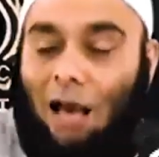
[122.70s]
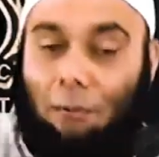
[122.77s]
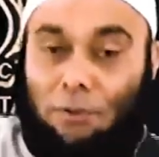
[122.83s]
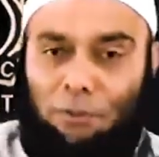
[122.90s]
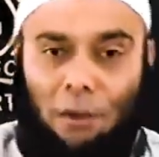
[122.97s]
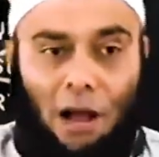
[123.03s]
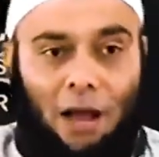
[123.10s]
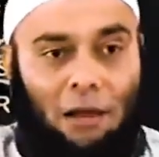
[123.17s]

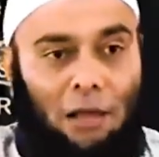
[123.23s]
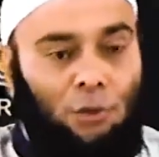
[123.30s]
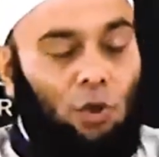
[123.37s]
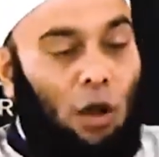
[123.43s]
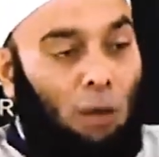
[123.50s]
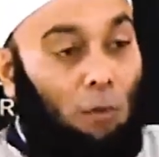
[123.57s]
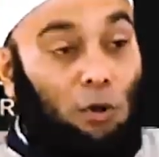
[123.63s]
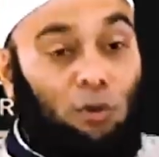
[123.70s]
habis makan nasi
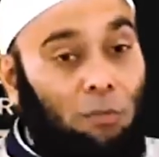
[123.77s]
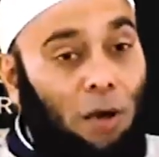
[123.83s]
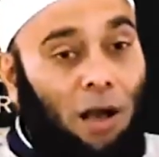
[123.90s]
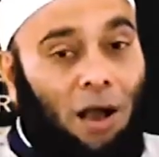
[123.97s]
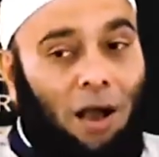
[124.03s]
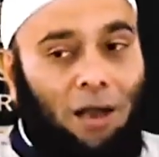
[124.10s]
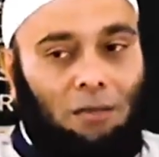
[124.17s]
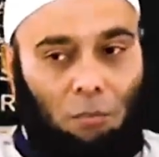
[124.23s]

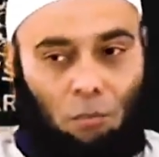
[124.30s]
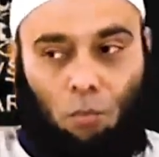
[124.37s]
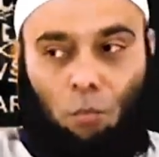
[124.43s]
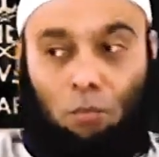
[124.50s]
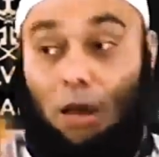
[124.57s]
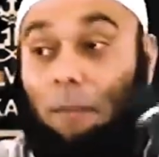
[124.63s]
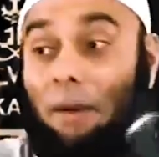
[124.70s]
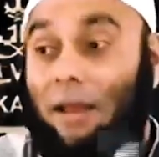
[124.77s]
bersemangat,
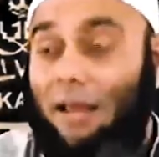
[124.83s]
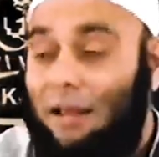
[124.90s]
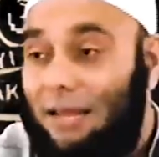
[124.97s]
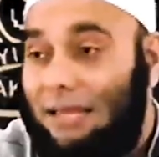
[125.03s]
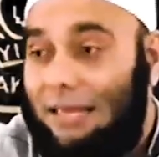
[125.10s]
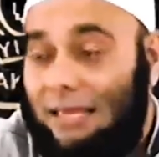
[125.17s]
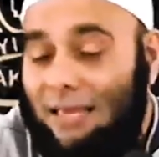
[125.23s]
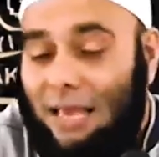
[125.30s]
dapat
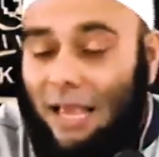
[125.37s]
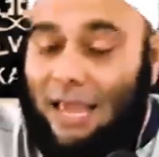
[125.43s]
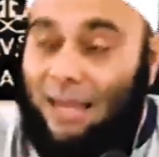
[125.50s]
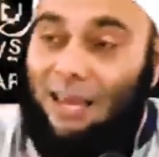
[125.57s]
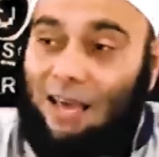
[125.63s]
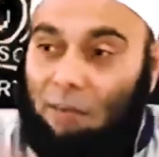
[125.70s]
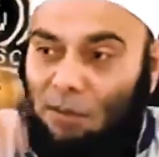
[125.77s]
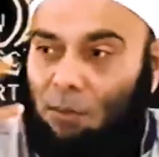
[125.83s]
energi.
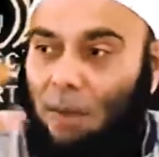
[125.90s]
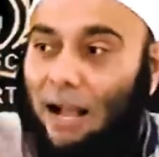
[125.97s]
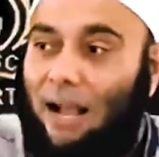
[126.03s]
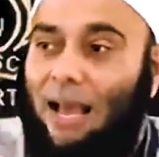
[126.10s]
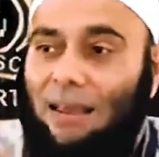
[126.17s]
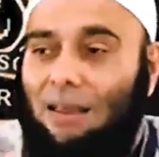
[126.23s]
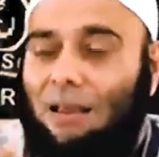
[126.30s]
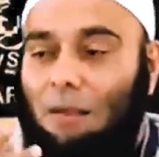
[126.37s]
Ini habis
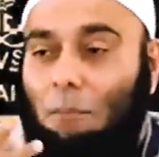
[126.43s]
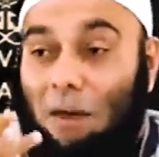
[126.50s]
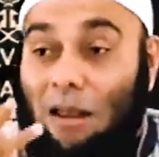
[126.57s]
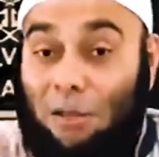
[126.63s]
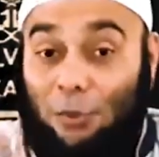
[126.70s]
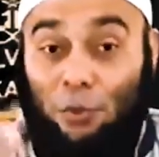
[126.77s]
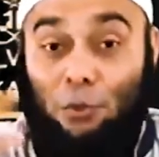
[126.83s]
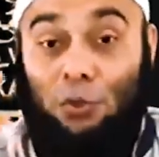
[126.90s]
makan
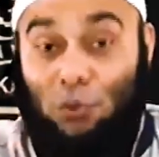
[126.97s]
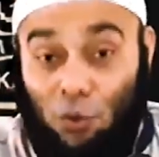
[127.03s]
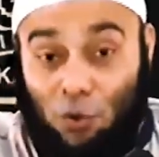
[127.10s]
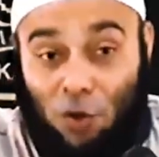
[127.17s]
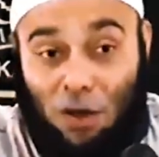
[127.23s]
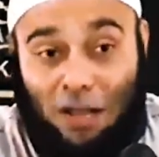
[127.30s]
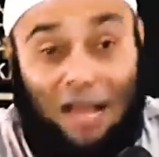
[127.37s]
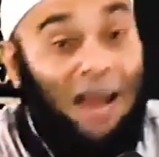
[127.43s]
malah justru
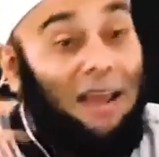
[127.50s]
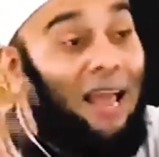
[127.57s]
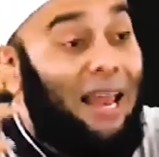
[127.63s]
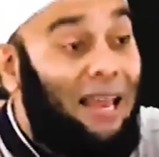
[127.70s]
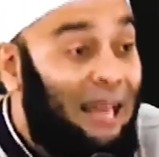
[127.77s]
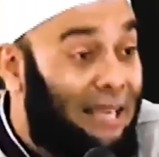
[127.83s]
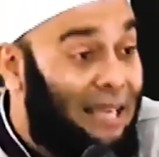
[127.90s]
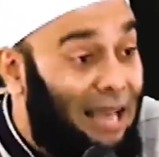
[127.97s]
nggak ada
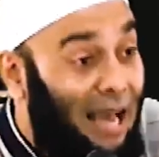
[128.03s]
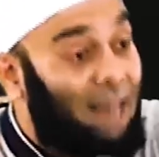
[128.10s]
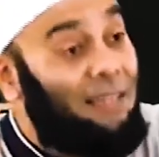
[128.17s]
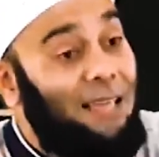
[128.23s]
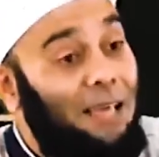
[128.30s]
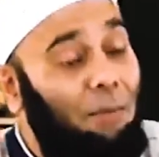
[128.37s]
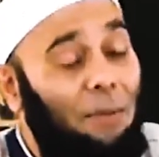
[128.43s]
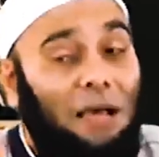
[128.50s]
energi.
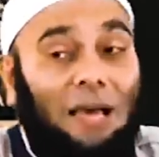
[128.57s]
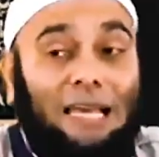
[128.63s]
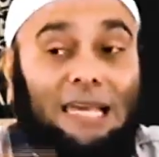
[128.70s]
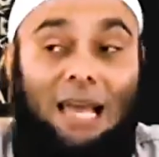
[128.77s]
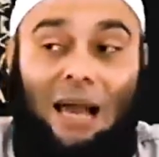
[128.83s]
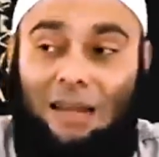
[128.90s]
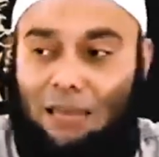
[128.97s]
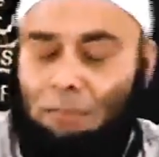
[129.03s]
Artinya apa?
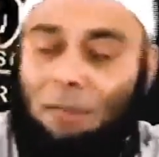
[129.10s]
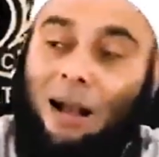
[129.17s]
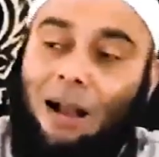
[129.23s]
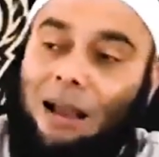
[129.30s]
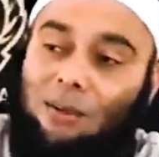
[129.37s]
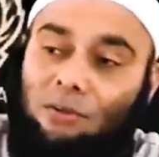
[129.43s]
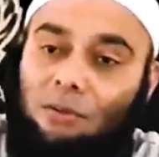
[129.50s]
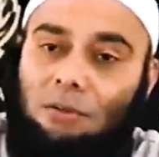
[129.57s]
Yang
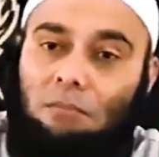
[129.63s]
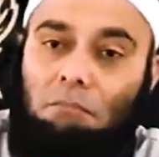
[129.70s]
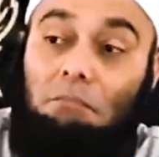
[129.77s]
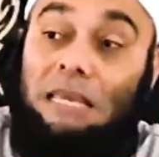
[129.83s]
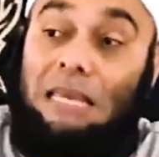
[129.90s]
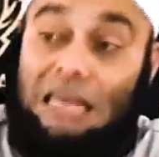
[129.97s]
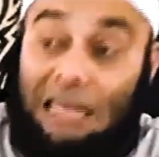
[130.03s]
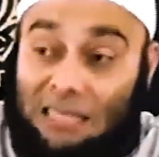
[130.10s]
dimakan
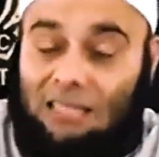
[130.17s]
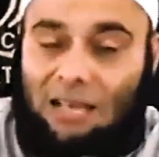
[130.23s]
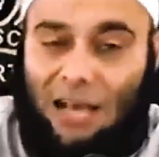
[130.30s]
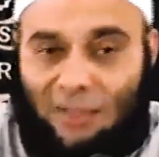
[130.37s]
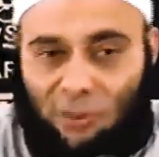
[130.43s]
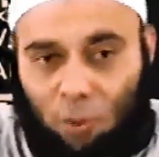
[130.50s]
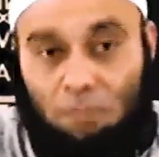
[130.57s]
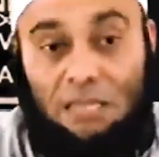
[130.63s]
minus
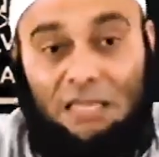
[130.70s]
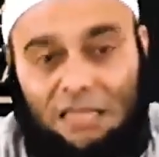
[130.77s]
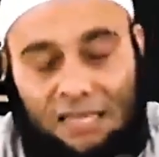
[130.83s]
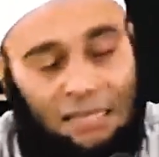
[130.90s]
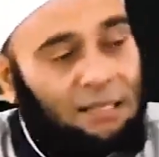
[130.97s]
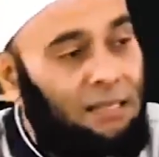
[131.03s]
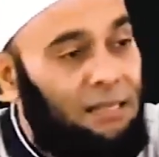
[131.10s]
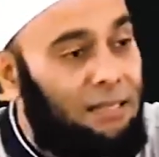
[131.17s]
atau
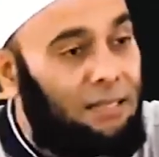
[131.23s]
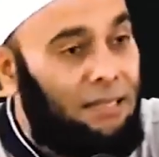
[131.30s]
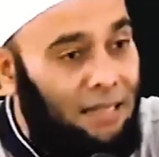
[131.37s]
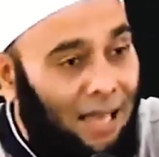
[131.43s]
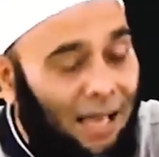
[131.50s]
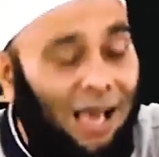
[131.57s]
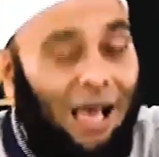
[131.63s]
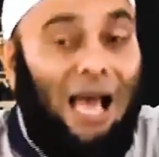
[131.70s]
miskin
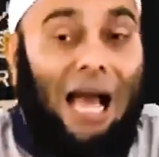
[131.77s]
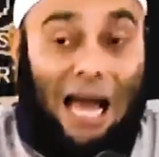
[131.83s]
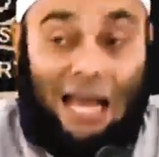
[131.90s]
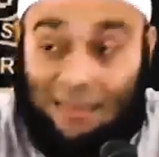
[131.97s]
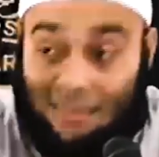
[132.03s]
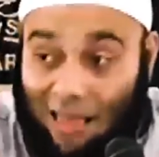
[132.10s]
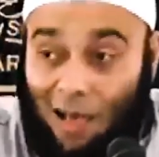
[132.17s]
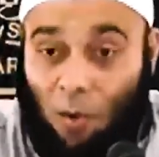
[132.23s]
gizinya
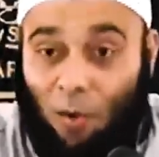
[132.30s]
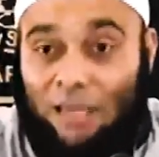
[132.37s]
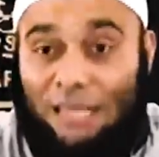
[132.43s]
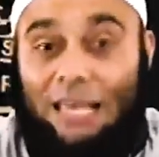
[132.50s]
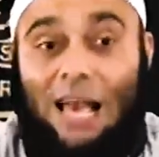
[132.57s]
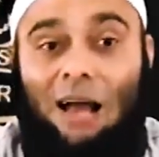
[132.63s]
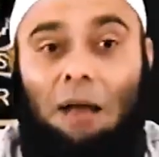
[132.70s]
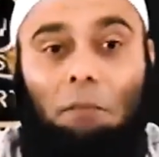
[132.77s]
atau
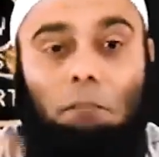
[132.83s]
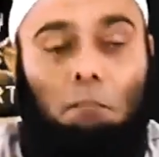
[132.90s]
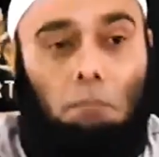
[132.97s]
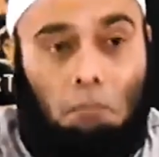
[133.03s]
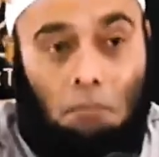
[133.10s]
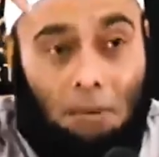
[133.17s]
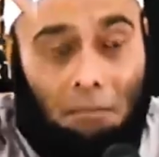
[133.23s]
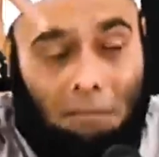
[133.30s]
yang
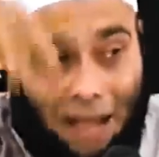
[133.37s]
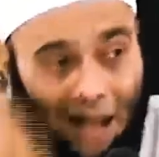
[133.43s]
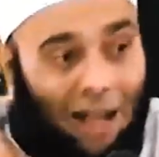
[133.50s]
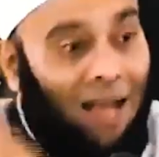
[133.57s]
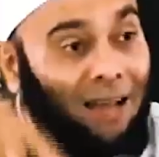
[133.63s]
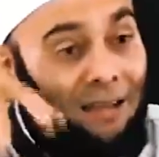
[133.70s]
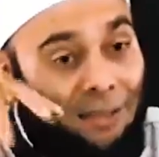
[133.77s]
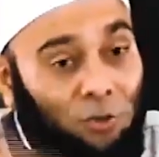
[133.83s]

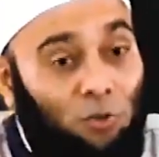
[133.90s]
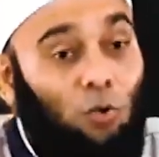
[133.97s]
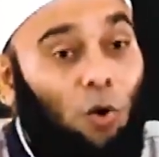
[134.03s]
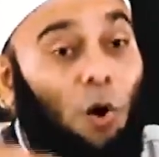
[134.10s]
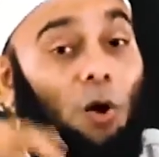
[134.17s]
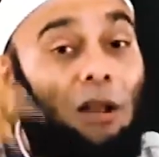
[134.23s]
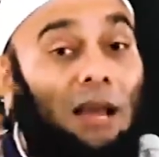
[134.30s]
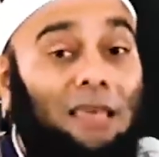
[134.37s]
memakan itu
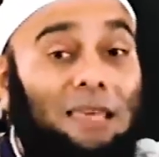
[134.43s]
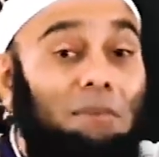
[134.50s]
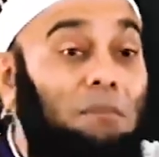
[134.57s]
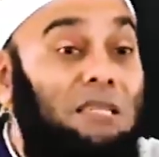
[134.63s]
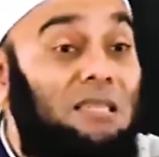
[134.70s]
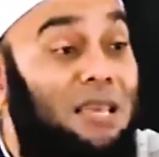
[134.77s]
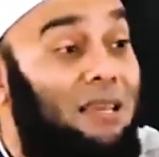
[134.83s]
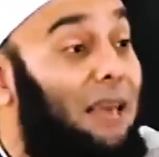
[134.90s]
orangnya
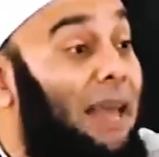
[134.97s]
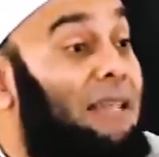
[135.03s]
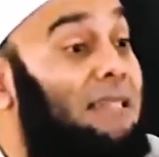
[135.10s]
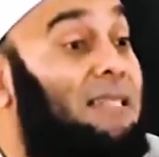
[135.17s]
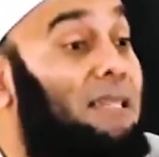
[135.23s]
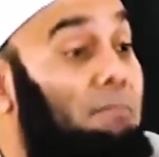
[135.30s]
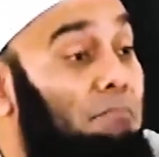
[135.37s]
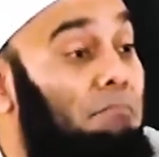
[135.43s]
miskin
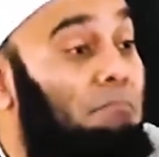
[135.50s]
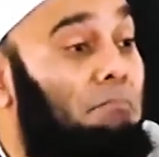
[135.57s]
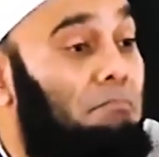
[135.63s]
enzim.